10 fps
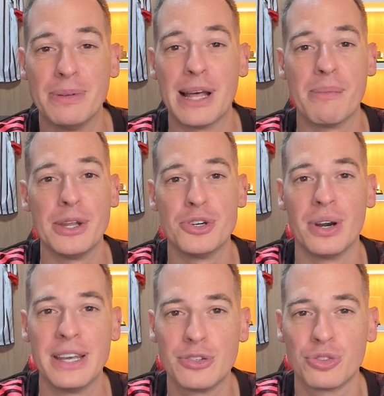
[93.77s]
da Major
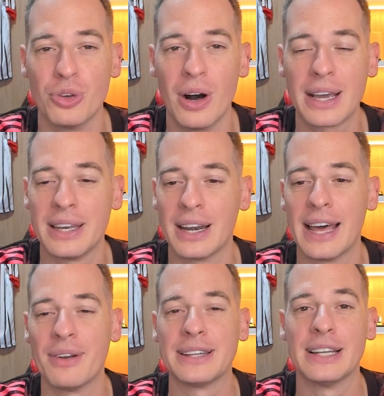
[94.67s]
League Soccer, lá
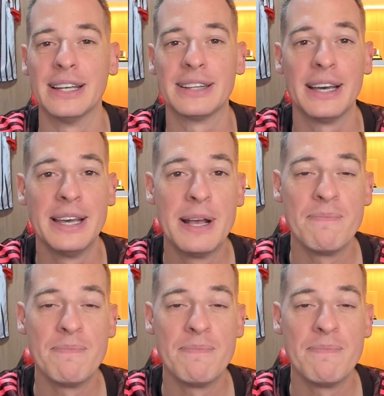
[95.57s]
no Atlanta.